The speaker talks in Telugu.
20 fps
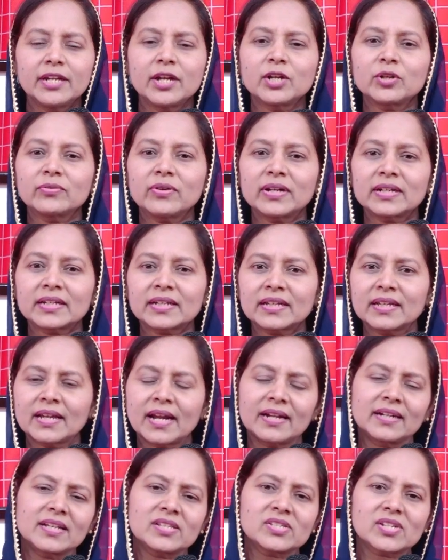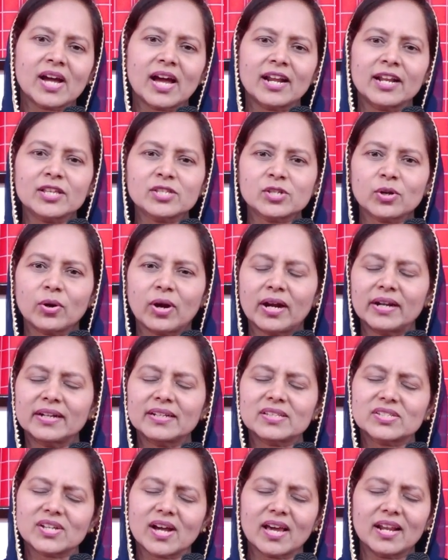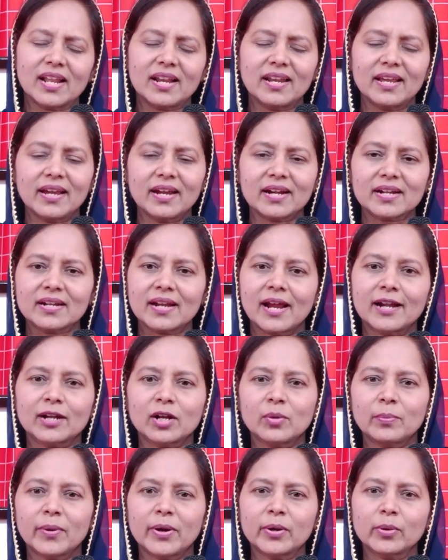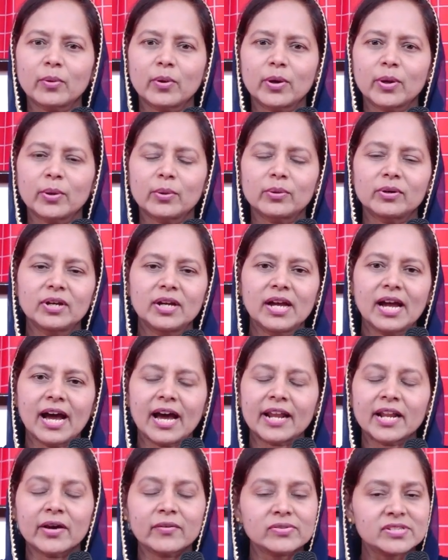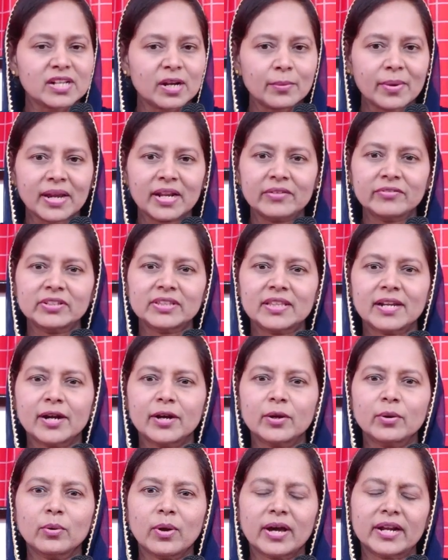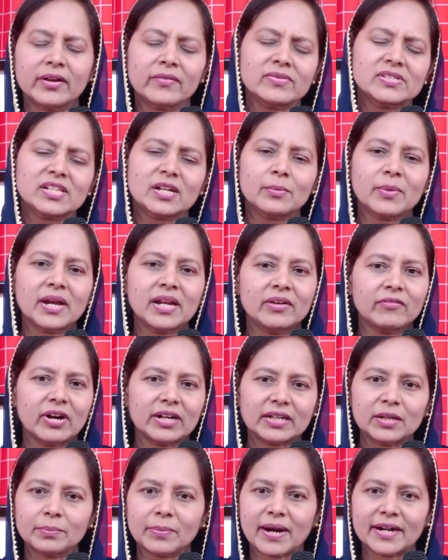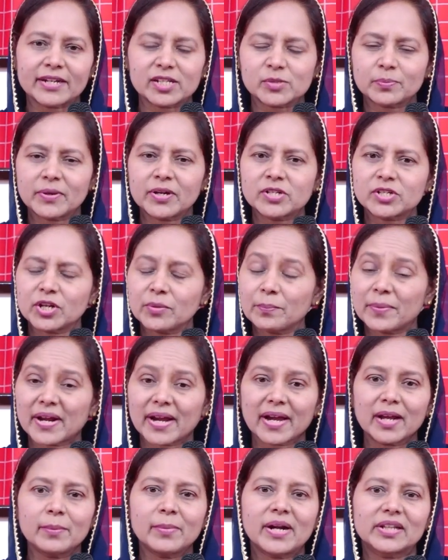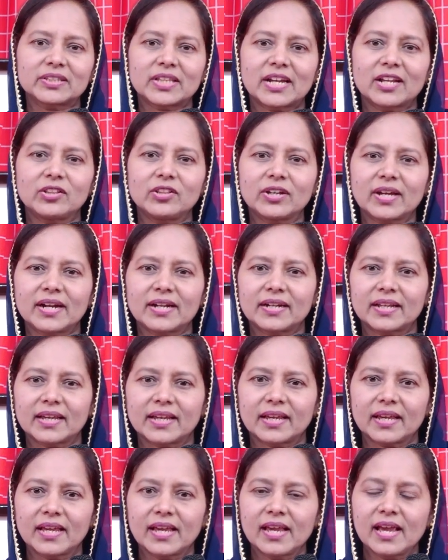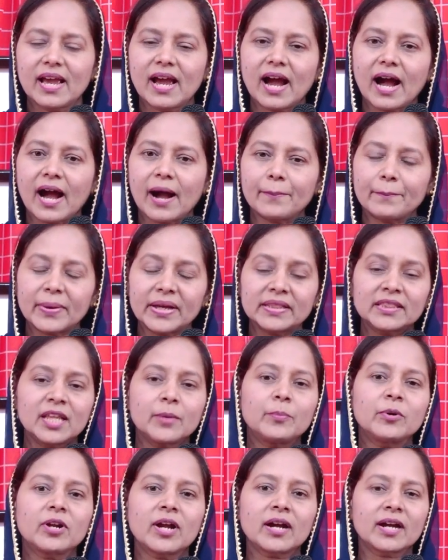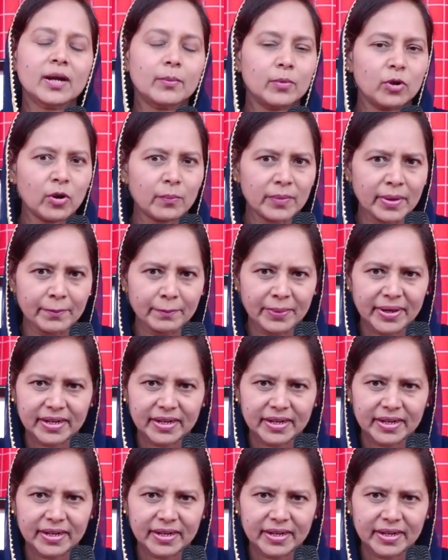ఎటువంటి అంటే చాలా అంటే చాలా లేట్ నైట్లు పడుకోవడం అనవసరమైనవి తినడం అనవసరమైన వాటిని పార్టిసిపేట్ చేయడం ప్రక్కన పెడతారు ఎందుకంటే ఆ పందెపు రంగంలో మేము